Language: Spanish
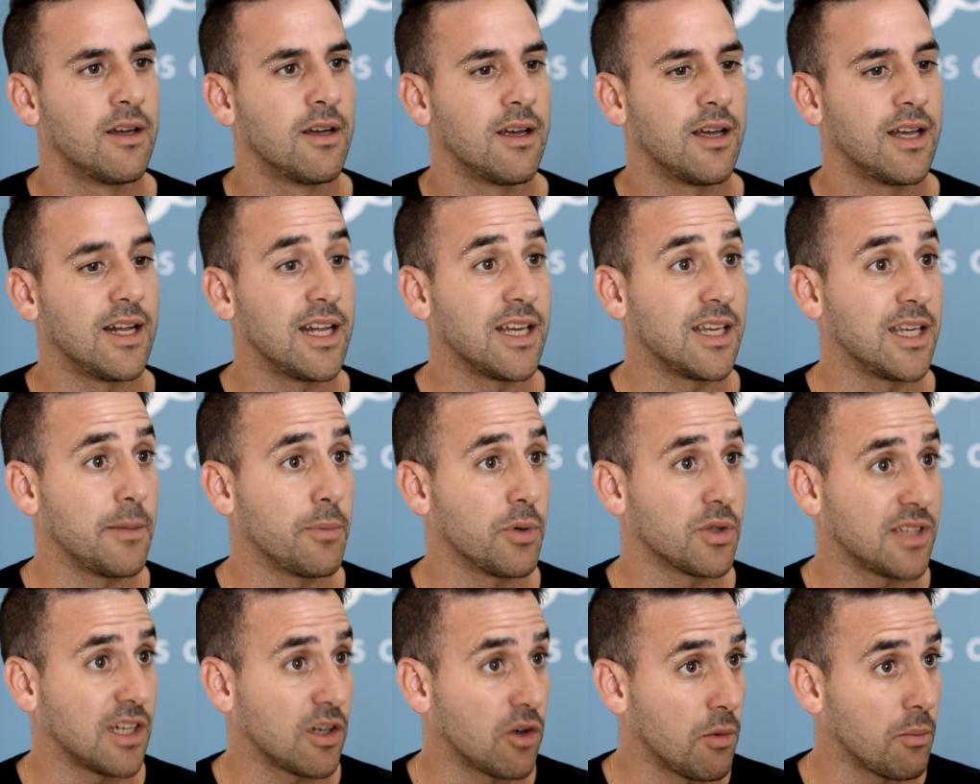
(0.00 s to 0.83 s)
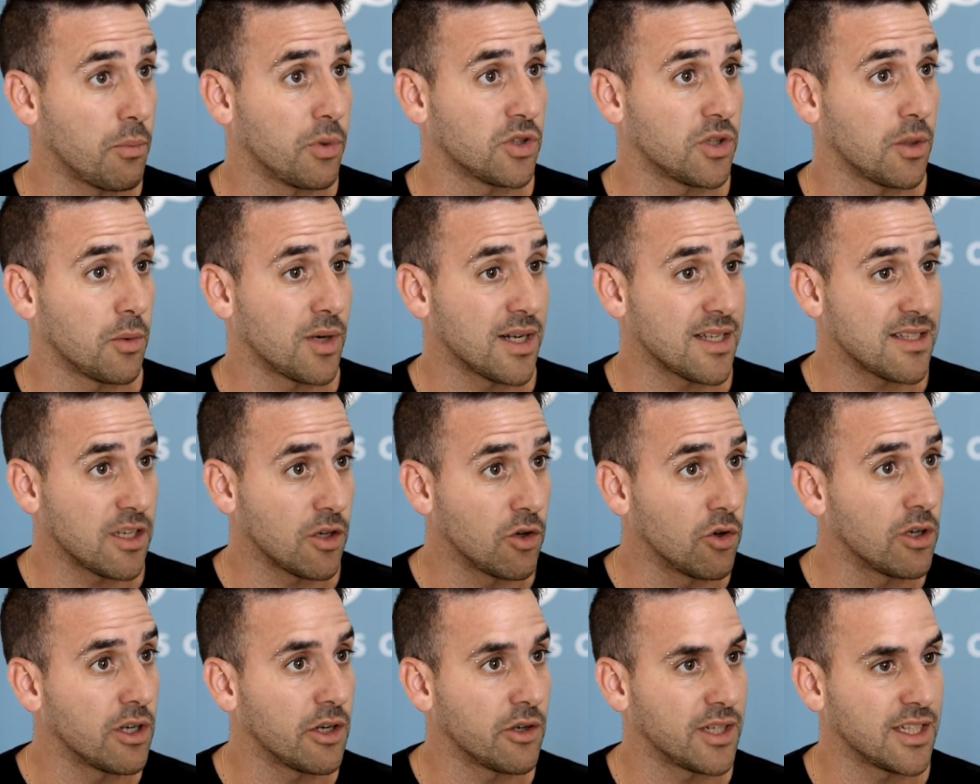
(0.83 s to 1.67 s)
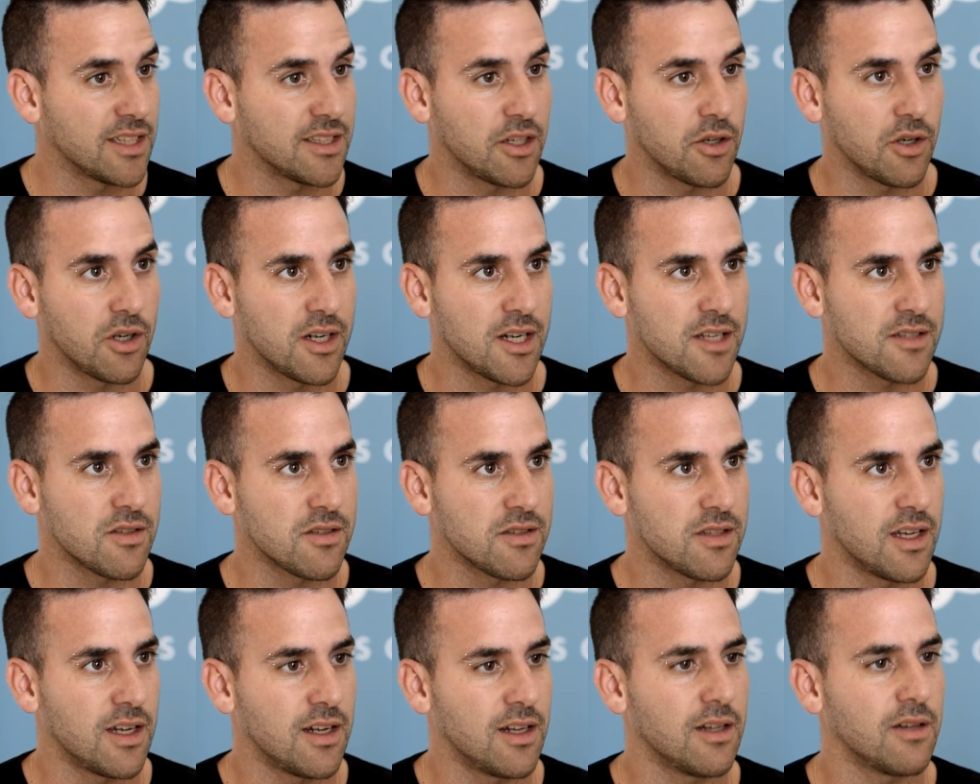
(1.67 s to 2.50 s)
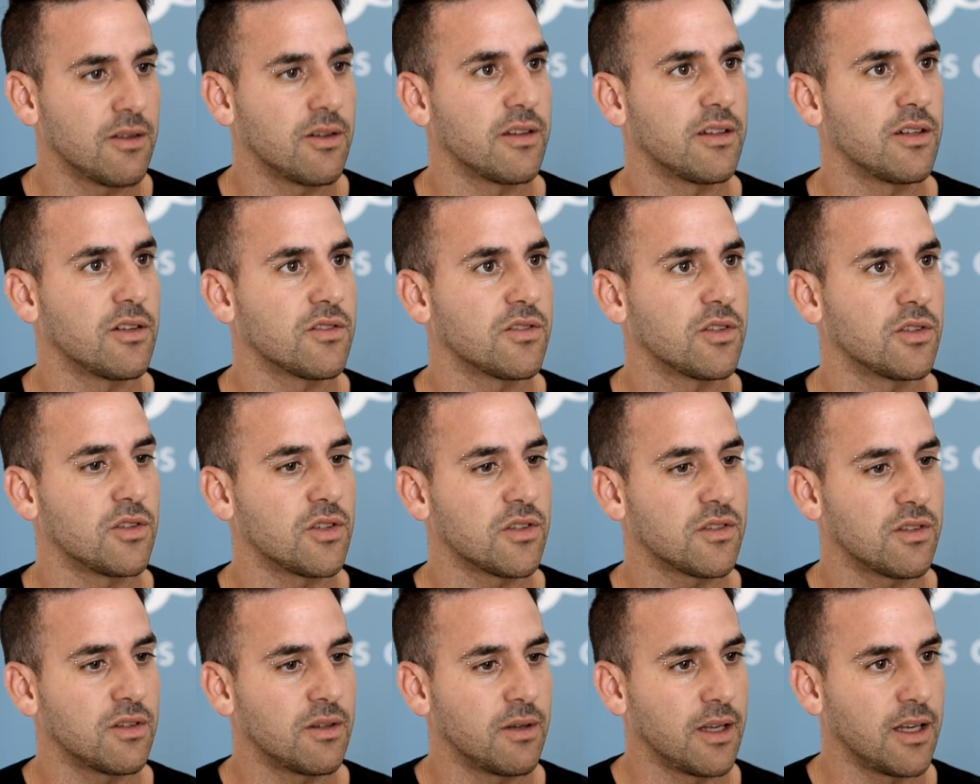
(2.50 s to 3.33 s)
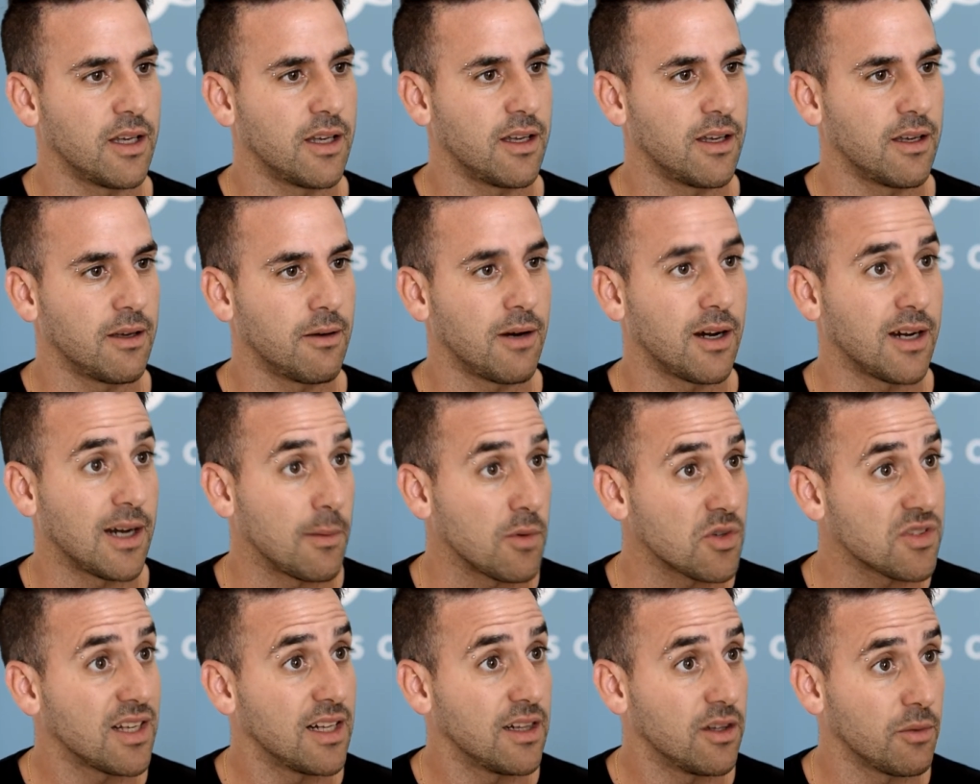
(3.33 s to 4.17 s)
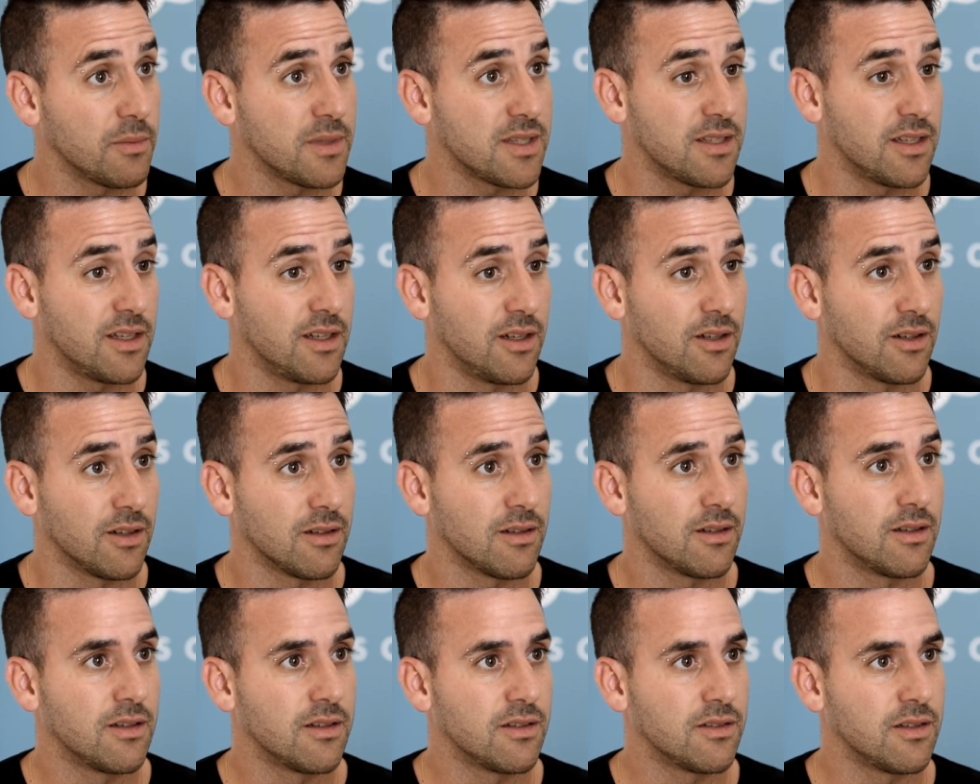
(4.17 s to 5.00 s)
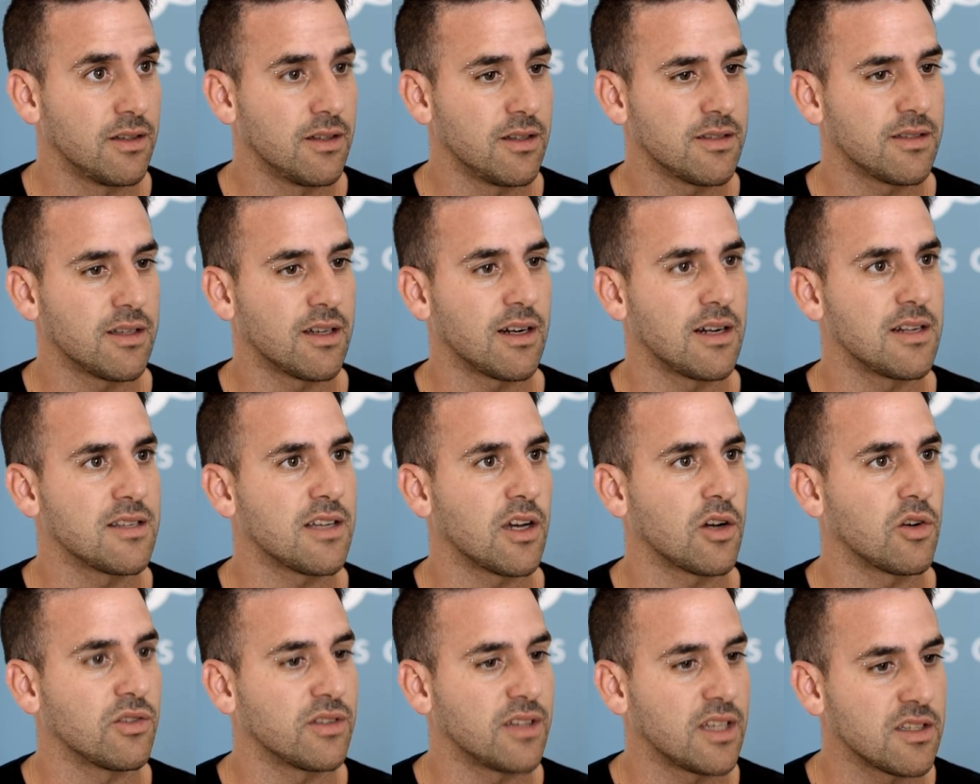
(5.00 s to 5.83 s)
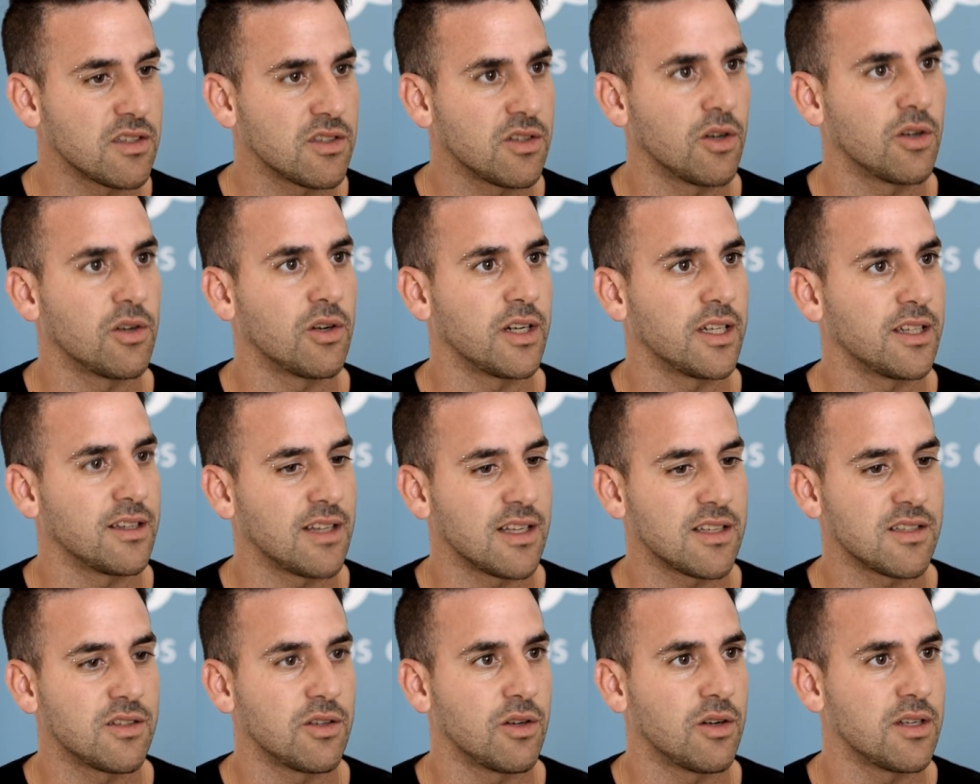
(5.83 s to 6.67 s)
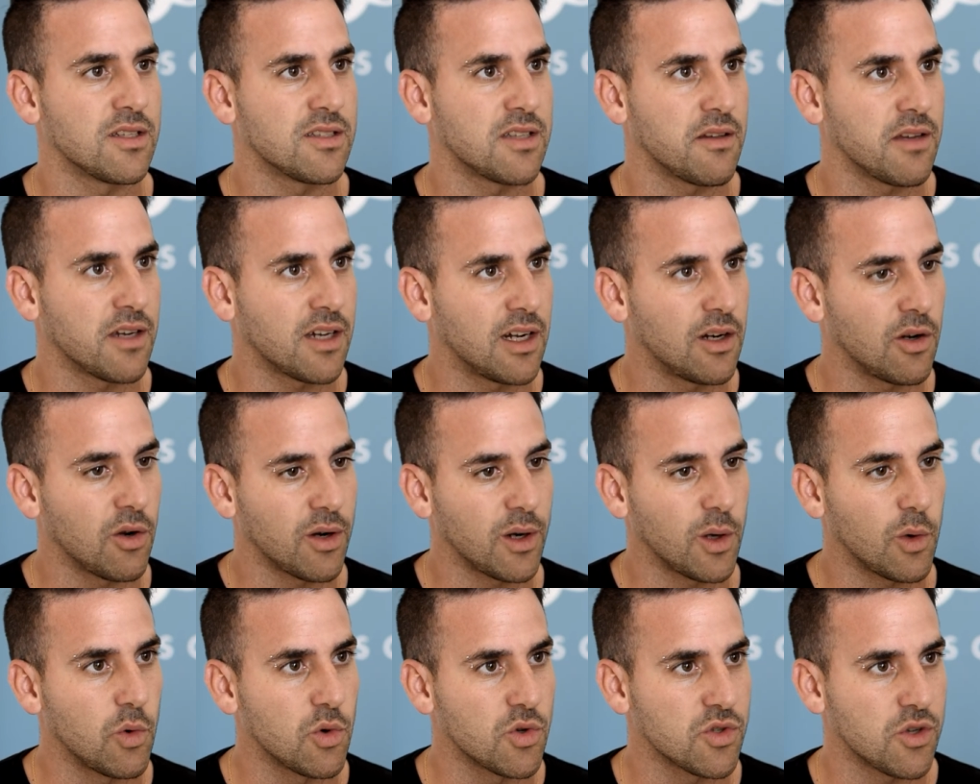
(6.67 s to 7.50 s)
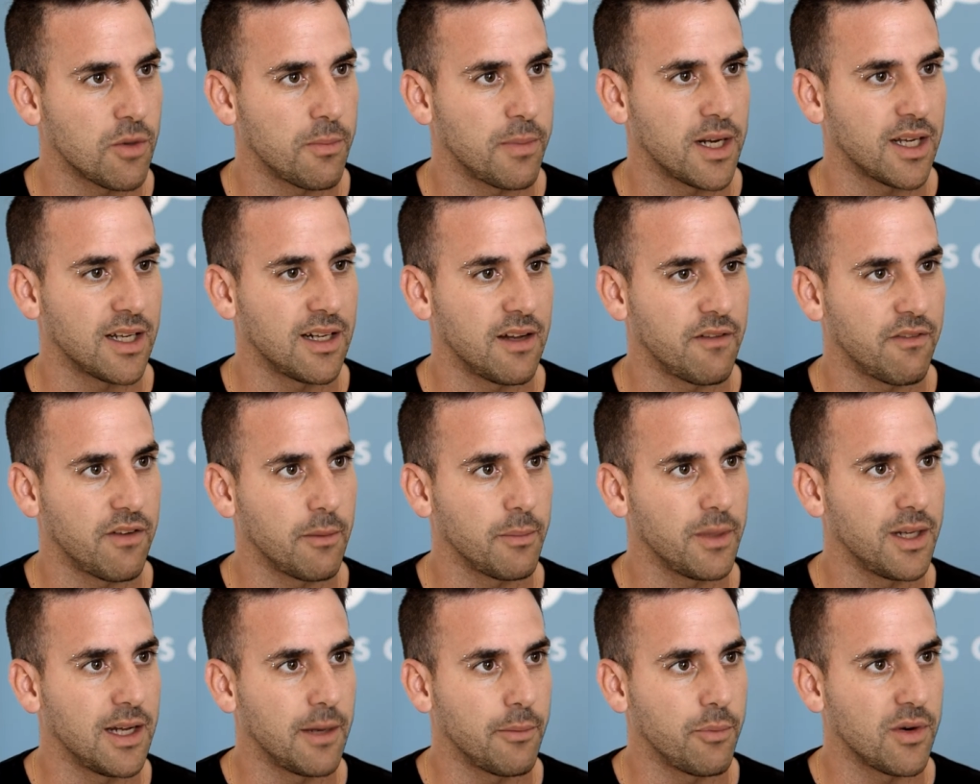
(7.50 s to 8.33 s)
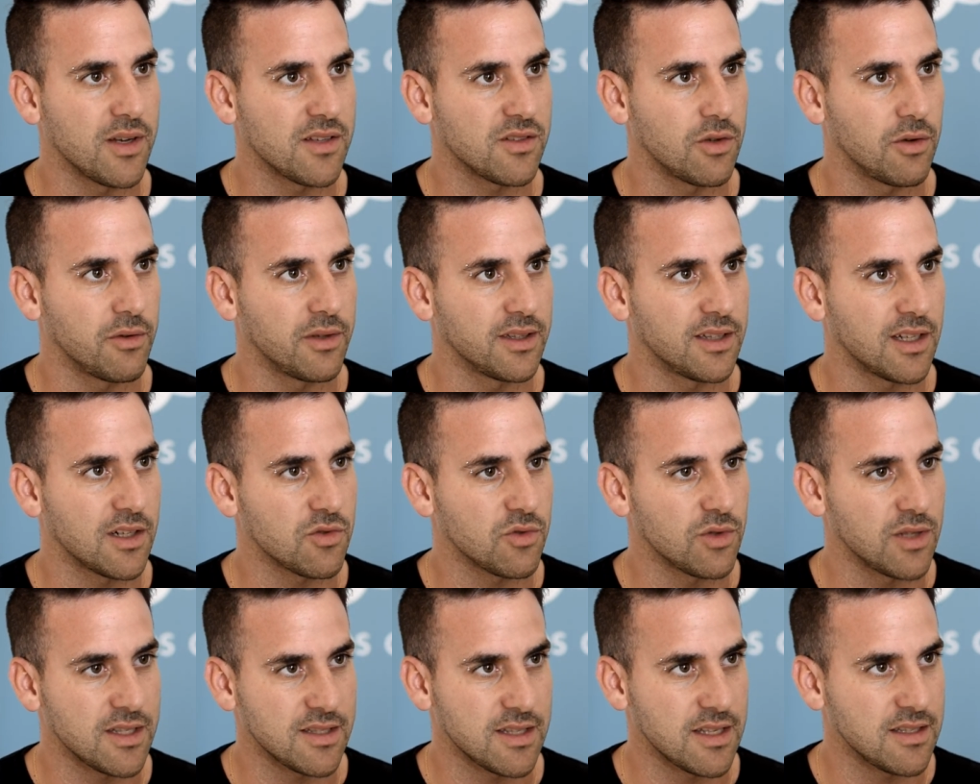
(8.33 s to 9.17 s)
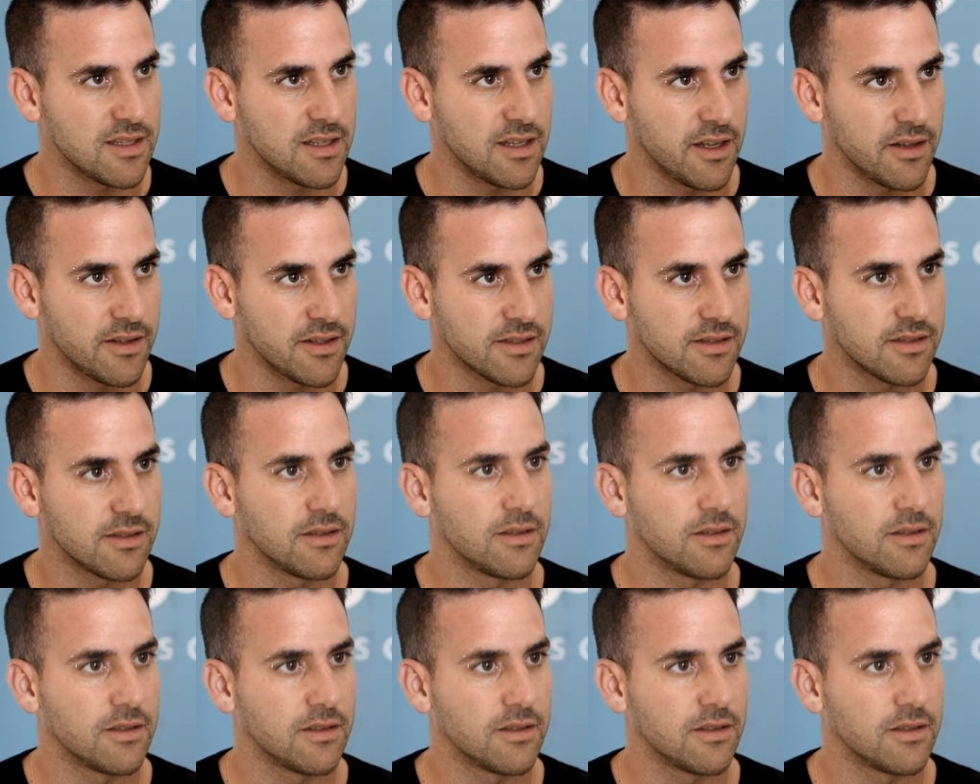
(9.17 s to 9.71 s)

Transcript: El equipo está compuesto por una psicóloga y una trabajadora social, donde nosotros eh, bajamos al domicilio, ¿sí? se realiza contención, orientación y se dejan los recursos para que la familia pueda solventar sus necesidades.